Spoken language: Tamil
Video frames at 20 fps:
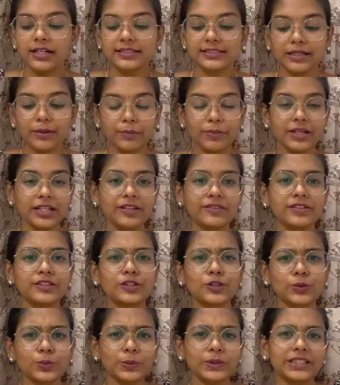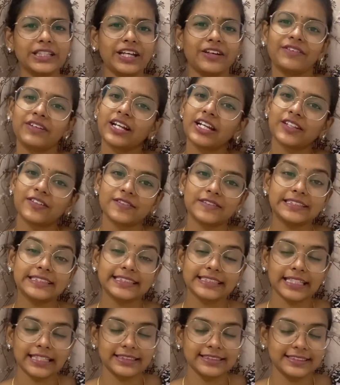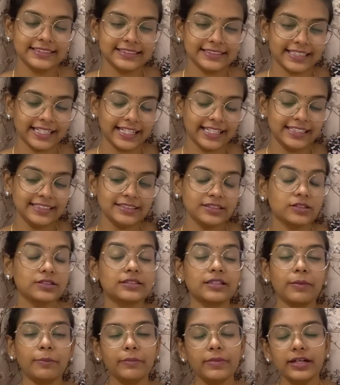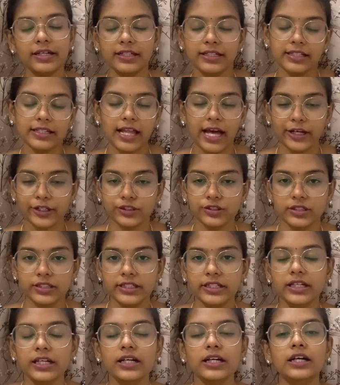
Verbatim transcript: சம்மருக்கு uh, வந்து ரொம்ப தேவையானது வந்து சன்ஸ்க்ரீன் ஸோ சம்மர்னு இல்லை ஆக்சுவலி